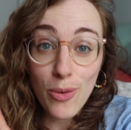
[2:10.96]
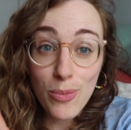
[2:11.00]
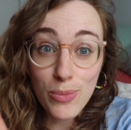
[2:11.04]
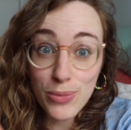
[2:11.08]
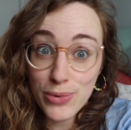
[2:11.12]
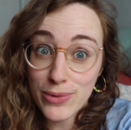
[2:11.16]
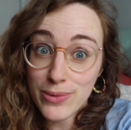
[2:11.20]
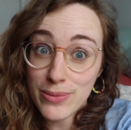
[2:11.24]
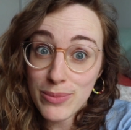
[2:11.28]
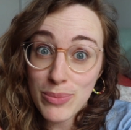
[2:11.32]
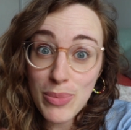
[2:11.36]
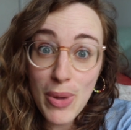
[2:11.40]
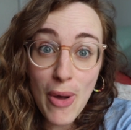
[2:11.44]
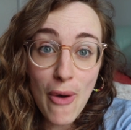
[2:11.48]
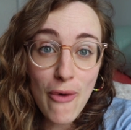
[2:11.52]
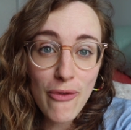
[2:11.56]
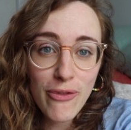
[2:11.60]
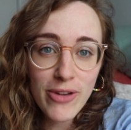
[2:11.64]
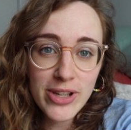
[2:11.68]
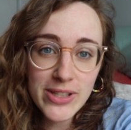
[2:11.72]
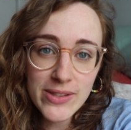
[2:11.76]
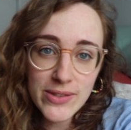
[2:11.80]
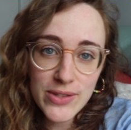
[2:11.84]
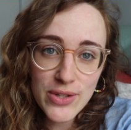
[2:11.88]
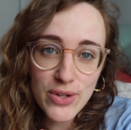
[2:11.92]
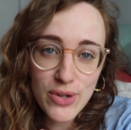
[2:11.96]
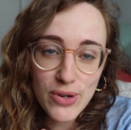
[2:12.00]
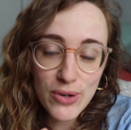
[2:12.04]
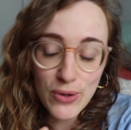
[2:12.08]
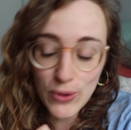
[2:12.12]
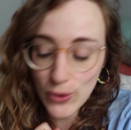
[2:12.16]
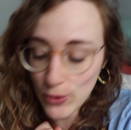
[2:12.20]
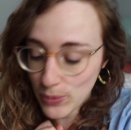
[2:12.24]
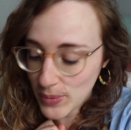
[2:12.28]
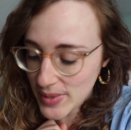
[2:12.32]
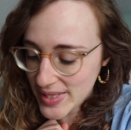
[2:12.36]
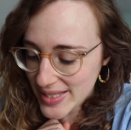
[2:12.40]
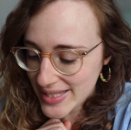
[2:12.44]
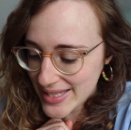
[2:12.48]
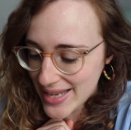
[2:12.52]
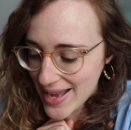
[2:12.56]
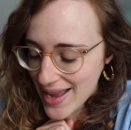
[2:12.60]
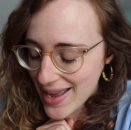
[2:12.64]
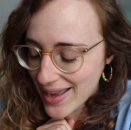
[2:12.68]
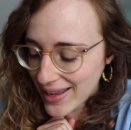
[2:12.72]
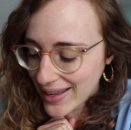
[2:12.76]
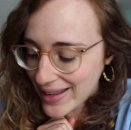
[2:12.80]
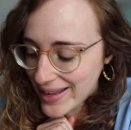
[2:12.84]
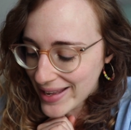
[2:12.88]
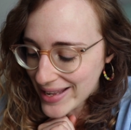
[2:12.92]
Bon, bah en fait, euh, le mystère
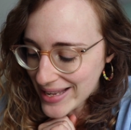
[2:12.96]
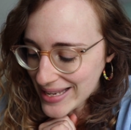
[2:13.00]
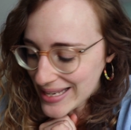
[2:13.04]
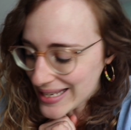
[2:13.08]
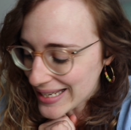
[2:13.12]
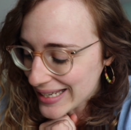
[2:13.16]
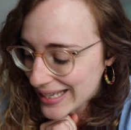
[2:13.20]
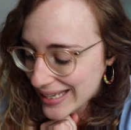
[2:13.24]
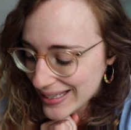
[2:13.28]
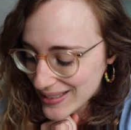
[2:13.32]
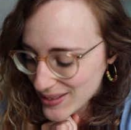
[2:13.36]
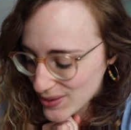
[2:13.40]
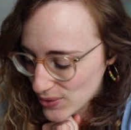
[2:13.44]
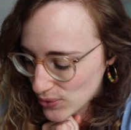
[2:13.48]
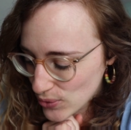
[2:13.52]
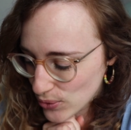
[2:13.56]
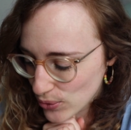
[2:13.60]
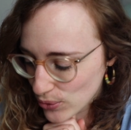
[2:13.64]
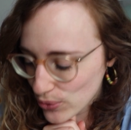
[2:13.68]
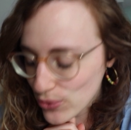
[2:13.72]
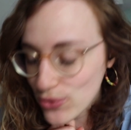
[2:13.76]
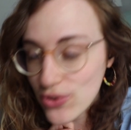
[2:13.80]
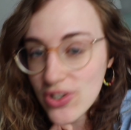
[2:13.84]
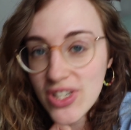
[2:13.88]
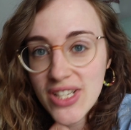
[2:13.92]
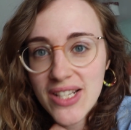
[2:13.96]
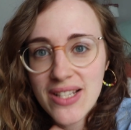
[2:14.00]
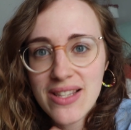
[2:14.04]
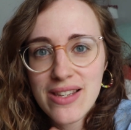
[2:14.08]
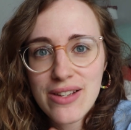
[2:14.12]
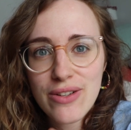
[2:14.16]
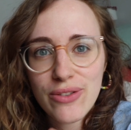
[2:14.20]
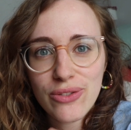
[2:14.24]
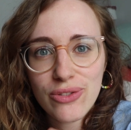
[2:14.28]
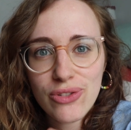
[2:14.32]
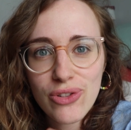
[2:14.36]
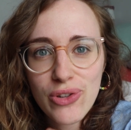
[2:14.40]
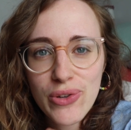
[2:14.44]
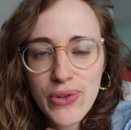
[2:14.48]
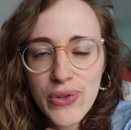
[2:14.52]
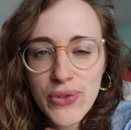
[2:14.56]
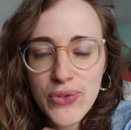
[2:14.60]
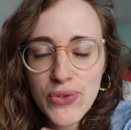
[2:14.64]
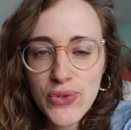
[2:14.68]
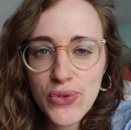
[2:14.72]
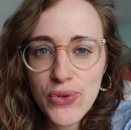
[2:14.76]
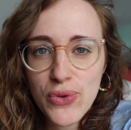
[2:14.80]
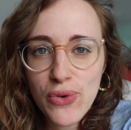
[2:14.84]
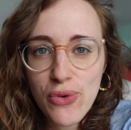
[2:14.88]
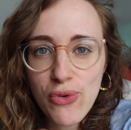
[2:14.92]
est résolu. J'étais en train
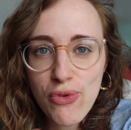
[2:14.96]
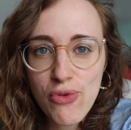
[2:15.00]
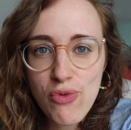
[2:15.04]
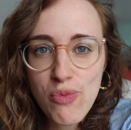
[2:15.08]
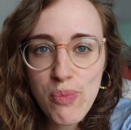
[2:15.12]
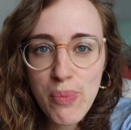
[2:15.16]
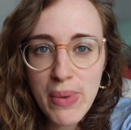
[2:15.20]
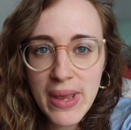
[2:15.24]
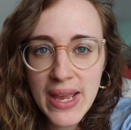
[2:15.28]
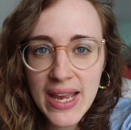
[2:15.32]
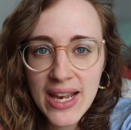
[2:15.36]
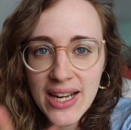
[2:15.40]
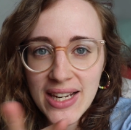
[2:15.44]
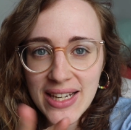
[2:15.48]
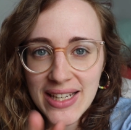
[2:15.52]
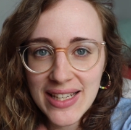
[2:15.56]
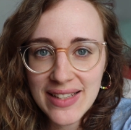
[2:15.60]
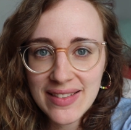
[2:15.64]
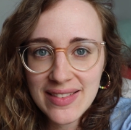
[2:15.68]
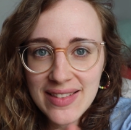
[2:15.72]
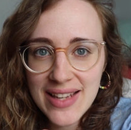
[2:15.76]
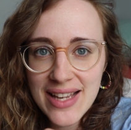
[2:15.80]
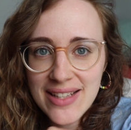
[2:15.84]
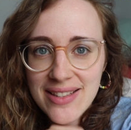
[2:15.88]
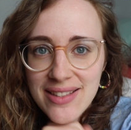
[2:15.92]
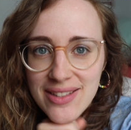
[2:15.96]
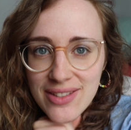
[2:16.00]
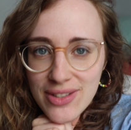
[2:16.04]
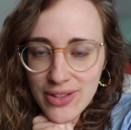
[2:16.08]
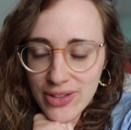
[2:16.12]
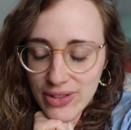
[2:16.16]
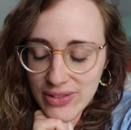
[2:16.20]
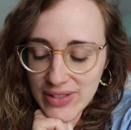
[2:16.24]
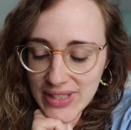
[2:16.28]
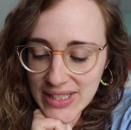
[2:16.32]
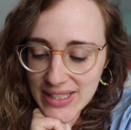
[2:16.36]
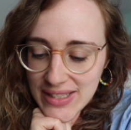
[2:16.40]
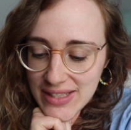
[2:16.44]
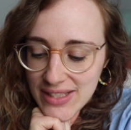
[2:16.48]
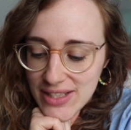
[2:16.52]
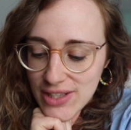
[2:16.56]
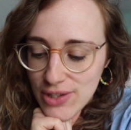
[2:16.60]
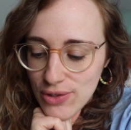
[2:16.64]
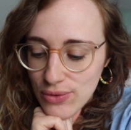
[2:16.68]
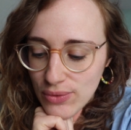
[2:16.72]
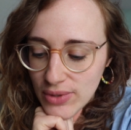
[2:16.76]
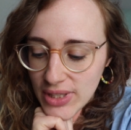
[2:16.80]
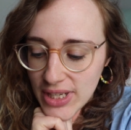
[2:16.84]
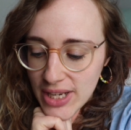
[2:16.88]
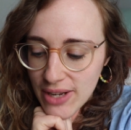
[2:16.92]
de couper les têtes des
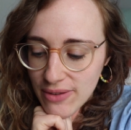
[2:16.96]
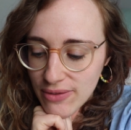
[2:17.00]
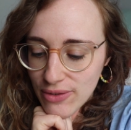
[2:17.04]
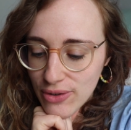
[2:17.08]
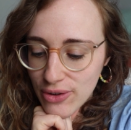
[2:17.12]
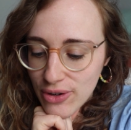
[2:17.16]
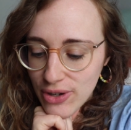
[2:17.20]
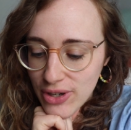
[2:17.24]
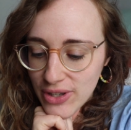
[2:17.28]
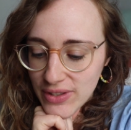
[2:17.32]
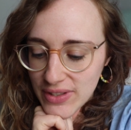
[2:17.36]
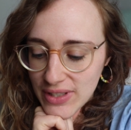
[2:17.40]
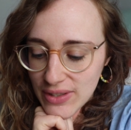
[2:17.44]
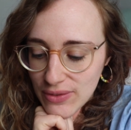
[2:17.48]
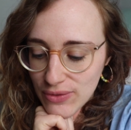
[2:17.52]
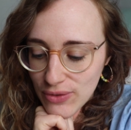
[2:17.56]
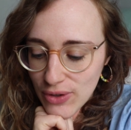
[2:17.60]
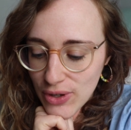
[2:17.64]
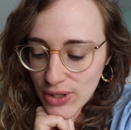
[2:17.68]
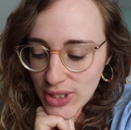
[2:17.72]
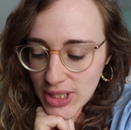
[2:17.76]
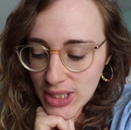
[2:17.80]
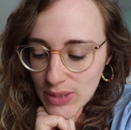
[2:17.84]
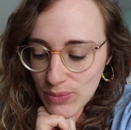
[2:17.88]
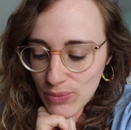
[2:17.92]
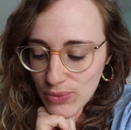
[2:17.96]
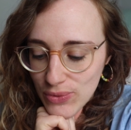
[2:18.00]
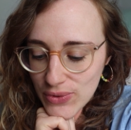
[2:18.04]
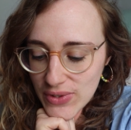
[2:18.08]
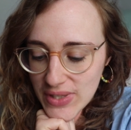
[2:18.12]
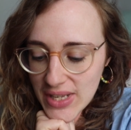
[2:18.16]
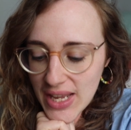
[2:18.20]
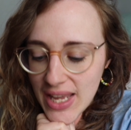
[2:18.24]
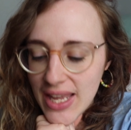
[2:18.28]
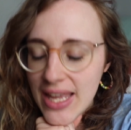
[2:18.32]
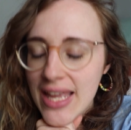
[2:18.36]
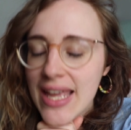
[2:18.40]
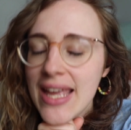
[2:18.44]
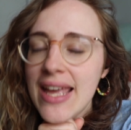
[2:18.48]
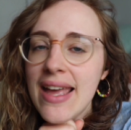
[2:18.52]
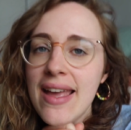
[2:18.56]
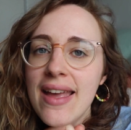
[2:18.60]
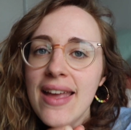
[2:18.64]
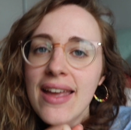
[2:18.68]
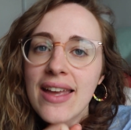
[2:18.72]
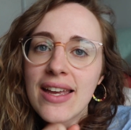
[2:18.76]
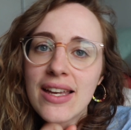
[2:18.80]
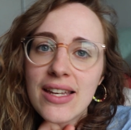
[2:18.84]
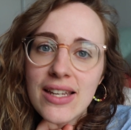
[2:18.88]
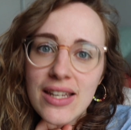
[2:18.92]
tiges où il y avait encore des feuilles qui poussaient
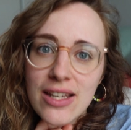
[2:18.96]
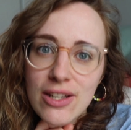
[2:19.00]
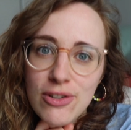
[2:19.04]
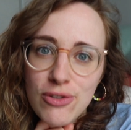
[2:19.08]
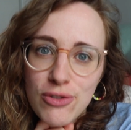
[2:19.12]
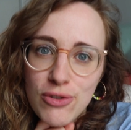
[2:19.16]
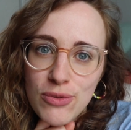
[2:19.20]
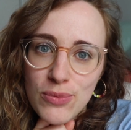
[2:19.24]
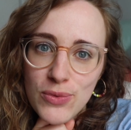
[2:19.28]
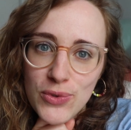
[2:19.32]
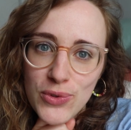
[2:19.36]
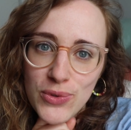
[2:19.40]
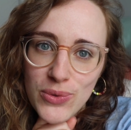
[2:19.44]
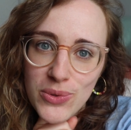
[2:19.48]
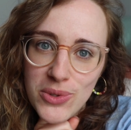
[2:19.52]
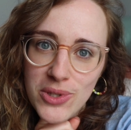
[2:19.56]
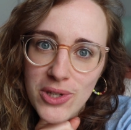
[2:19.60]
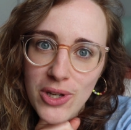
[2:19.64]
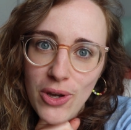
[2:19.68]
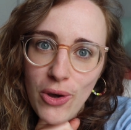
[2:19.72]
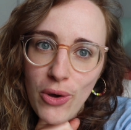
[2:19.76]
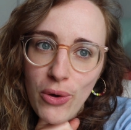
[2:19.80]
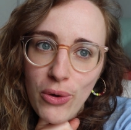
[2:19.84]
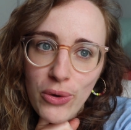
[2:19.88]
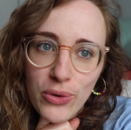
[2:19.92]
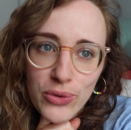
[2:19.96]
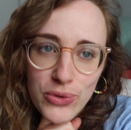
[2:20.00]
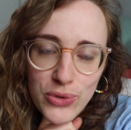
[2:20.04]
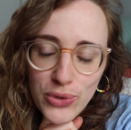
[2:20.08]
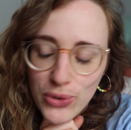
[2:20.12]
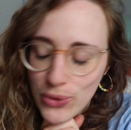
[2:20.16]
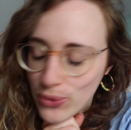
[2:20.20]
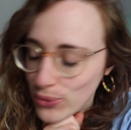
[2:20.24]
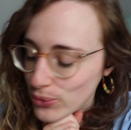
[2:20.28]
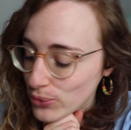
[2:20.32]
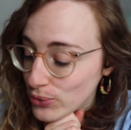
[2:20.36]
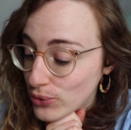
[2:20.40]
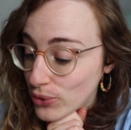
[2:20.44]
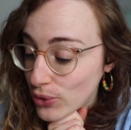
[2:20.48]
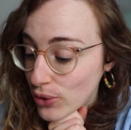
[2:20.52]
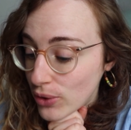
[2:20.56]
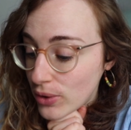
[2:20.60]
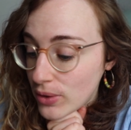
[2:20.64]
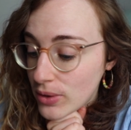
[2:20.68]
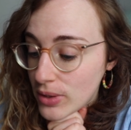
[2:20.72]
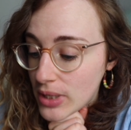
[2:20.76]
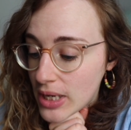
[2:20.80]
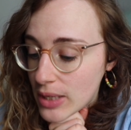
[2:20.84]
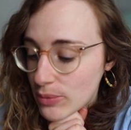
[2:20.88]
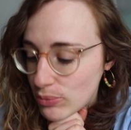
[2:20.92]
et je me suis rendu compte
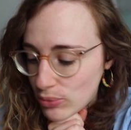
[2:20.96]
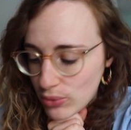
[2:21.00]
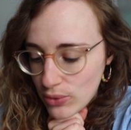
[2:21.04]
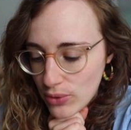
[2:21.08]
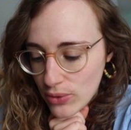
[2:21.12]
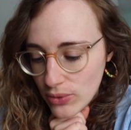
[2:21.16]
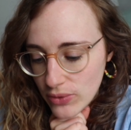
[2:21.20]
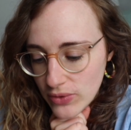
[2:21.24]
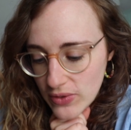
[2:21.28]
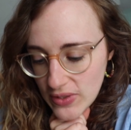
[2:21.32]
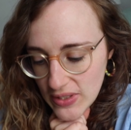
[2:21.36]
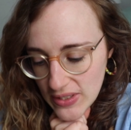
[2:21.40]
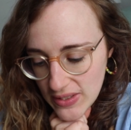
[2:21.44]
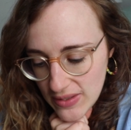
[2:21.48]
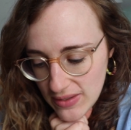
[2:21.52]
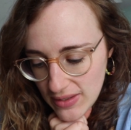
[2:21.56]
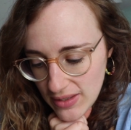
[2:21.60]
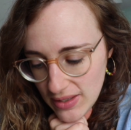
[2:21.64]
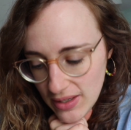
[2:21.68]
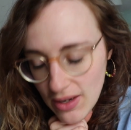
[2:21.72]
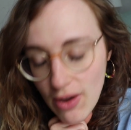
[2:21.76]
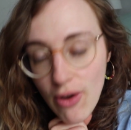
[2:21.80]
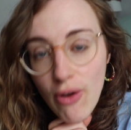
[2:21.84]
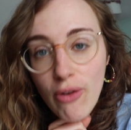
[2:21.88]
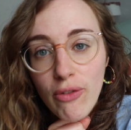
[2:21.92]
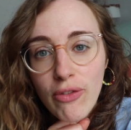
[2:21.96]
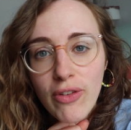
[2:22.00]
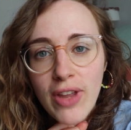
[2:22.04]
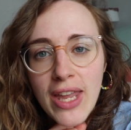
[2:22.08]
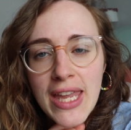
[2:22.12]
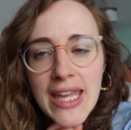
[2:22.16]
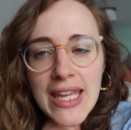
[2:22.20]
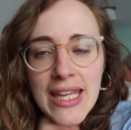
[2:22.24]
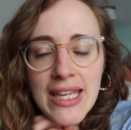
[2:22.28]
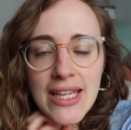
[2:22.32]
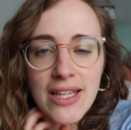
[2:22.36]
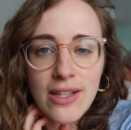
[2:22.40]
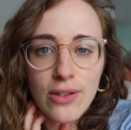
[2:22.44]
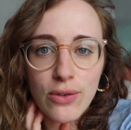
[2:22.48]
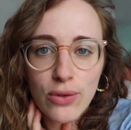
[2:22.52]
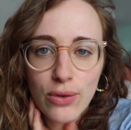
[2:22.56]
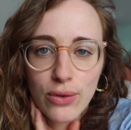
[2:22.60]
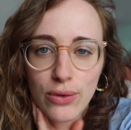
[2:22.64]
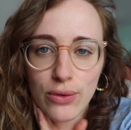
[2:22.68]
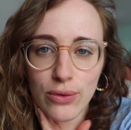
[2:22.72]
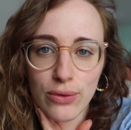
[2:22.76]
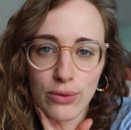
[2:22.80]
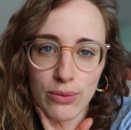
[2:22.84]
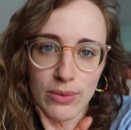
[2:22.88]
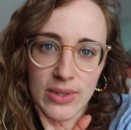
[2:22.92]
que la plante était envahie
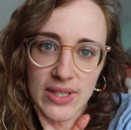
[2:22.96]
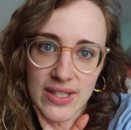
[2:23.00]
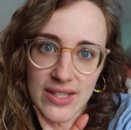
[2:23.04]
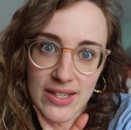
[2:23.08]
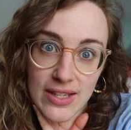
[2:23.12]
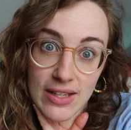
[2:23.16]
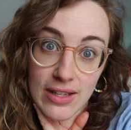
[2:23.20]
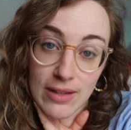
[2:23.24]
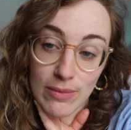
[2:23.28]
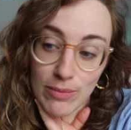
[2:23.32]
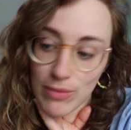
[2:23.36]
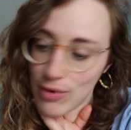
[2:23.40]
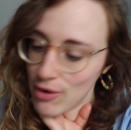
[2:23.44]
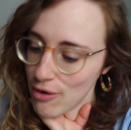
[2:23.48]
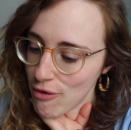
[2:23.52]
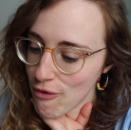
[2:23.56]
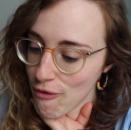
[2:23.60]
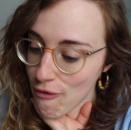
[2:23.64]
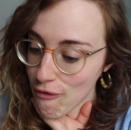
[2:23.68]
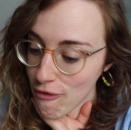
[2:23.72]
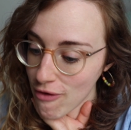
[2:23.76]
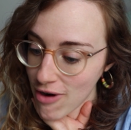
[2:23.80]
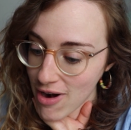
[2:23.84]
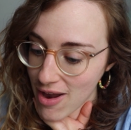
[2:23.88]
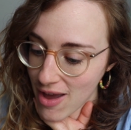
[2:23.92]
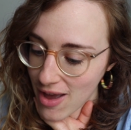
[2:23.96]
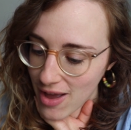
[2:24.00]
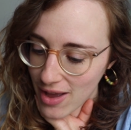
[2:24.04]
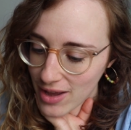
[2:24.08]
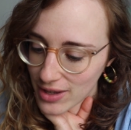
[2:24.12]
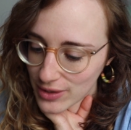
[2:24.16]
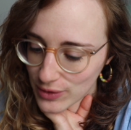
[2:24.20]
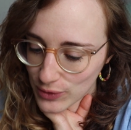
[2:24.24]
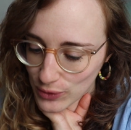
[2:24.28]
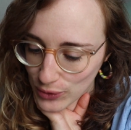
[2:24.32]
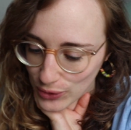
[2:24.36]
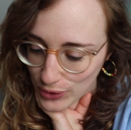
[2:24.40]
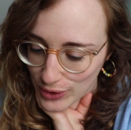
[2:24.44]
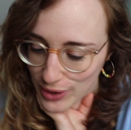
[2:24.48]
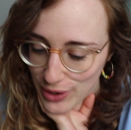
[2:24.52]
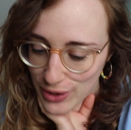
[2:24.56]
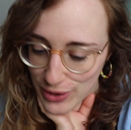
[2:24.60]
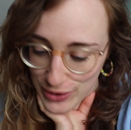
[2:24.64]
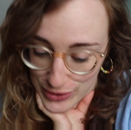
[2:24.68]
de nuisibles. Voilà, donc